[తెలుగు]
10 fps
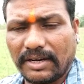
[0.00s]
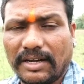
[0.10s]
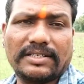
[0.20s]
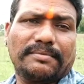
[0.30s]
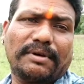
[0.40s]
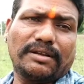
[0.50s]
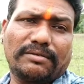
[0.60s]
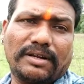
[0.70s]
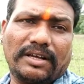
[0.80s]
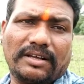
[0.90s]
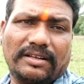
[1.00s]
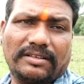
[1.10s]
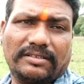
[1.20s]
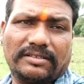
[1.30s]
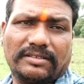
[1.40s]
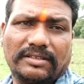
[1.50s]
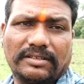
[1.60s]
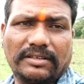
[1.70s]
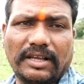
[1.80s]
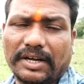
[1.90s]
గంట సింబల్ని కూడా
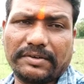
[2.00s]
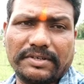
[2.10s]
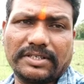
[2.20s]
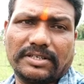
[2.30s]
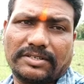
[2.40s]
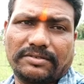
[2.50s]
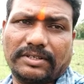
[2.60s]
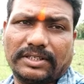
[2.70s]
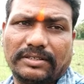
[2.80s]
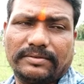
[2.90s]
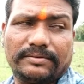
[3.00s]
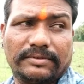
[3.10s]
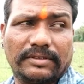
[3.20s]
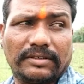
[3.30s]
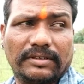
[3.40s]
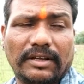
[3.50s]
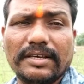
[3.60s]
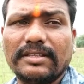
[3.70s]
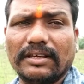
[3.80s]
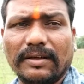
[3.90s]
యాక్టివేషన్ చేసుకోండి
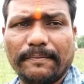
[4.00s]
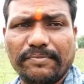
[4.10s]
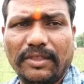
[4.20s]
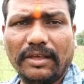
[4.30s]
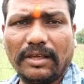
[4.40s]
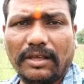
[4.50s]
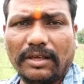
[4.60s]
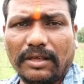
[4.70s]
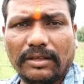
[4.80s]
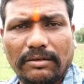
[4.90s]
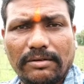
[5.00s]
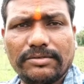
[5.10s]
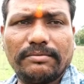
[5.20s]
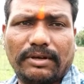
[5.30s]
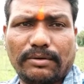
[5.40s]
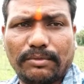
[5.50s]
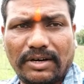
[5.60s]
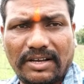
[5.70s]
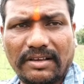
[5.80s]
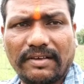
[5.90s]
అయితే ఈరోజు మీకు
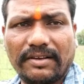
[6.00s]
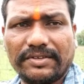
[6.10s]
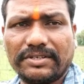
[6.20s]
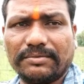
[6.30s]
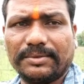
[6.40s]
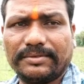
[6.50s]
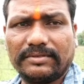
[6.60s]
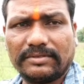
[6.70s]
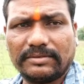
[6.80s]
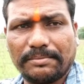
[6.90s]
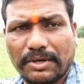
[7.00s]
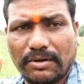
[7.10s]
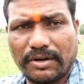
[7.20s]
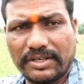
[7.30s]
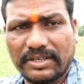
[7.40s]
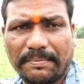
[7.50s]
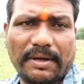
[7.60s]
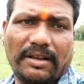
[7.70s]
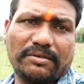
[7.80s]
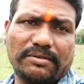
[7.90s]
ముఖ్యమైన విషయం మీకు ఒకటి
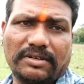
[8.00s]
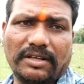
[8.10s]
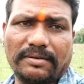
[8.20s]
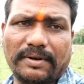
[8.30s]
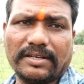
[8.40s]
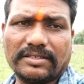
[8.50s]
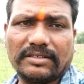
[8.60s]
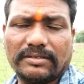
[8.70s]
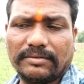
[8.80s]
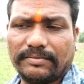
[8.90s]
చెప్పాలనుకుంటున్నాను ఫ్రెండ్స్